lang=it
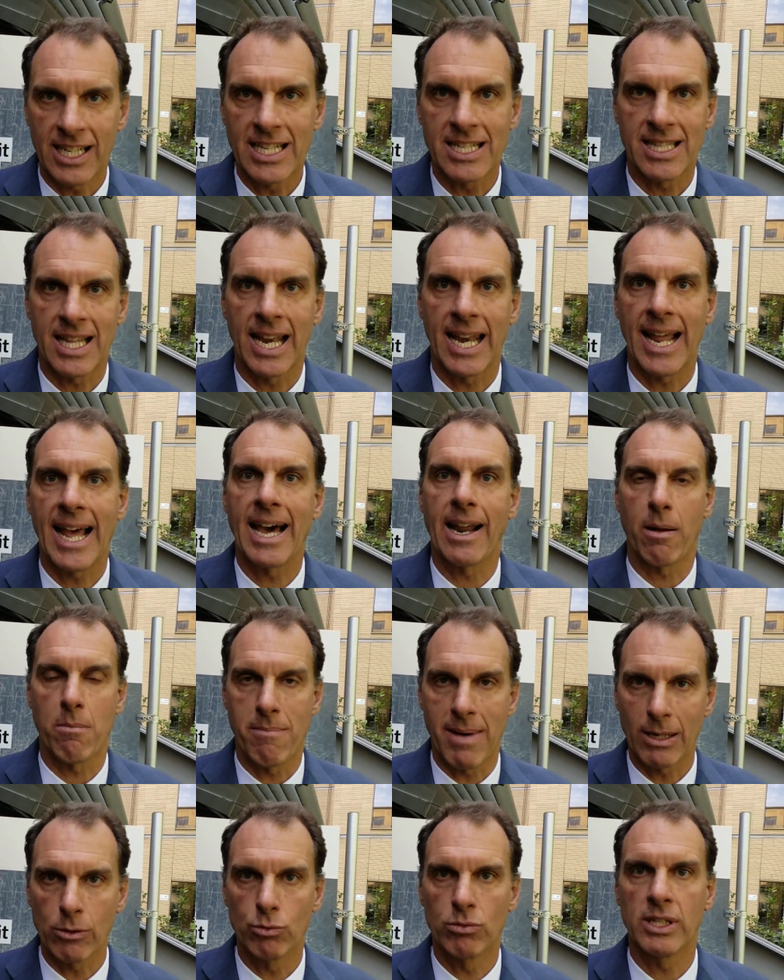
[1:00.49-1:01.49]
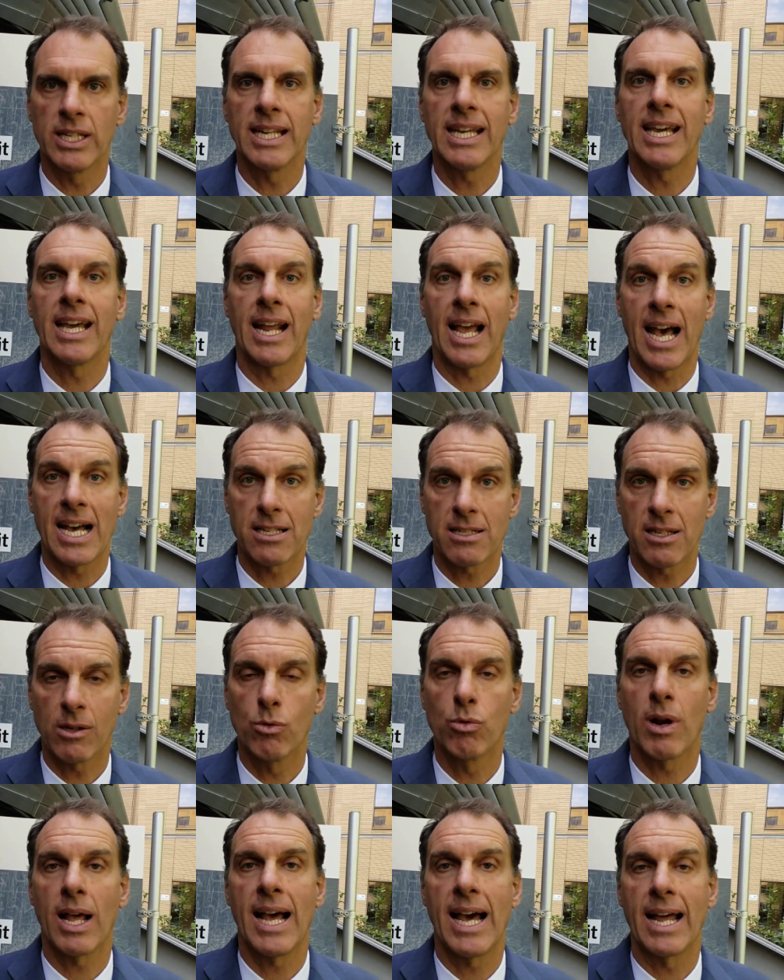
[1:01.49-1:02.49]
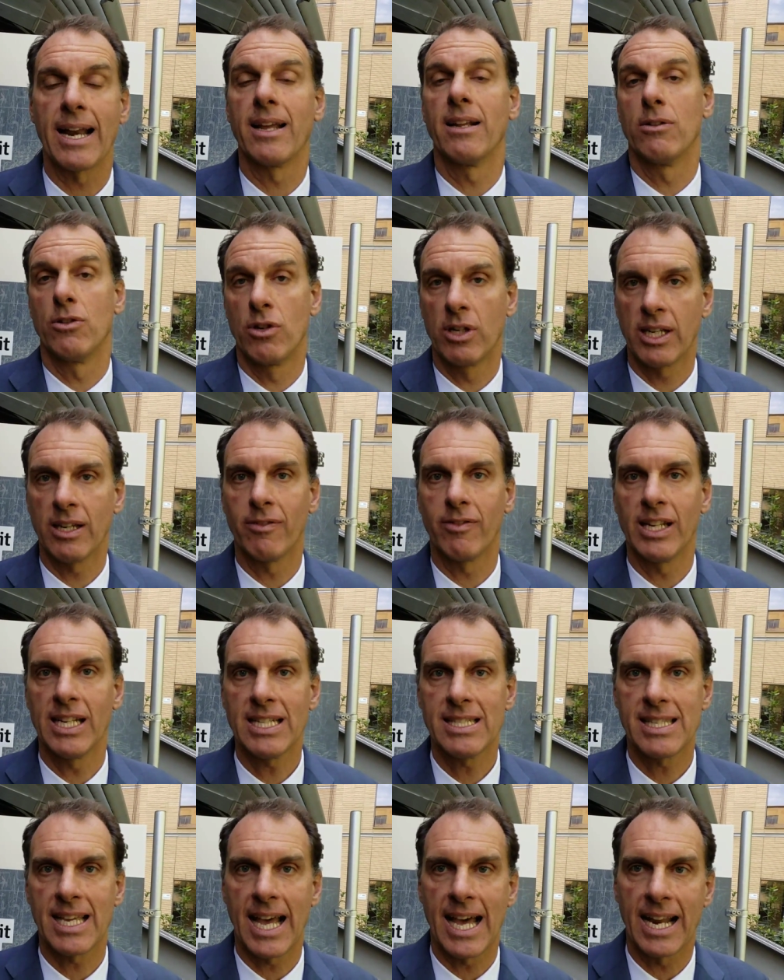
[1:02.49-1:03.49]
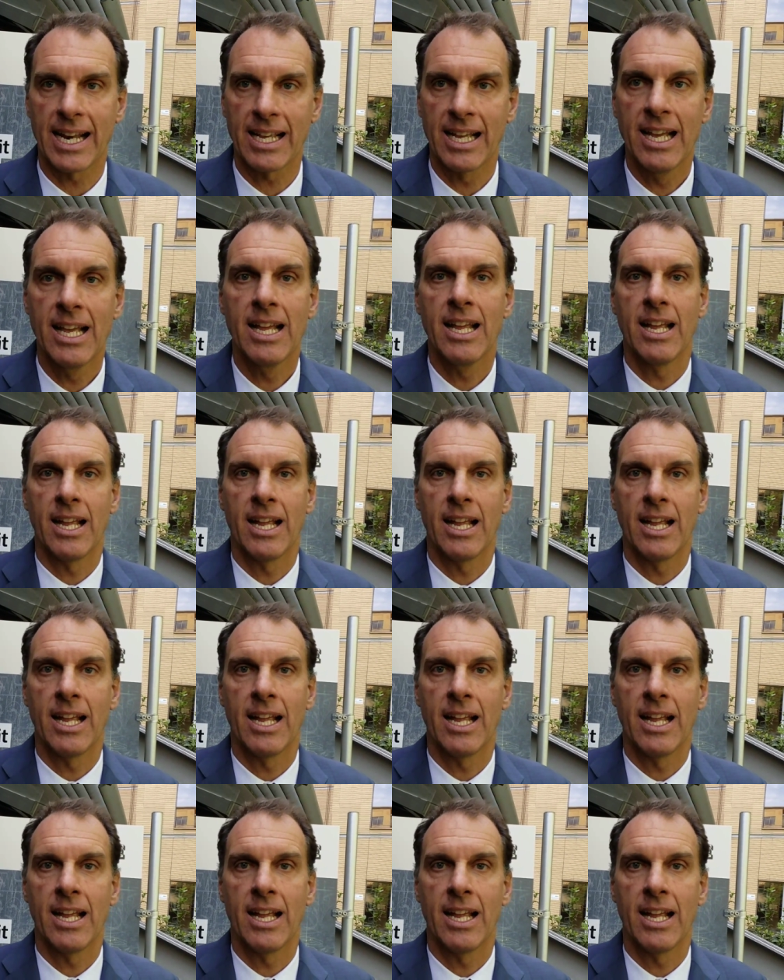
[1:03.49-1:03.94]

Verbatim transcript: installare, manutenere, assicurare, nonché finanziare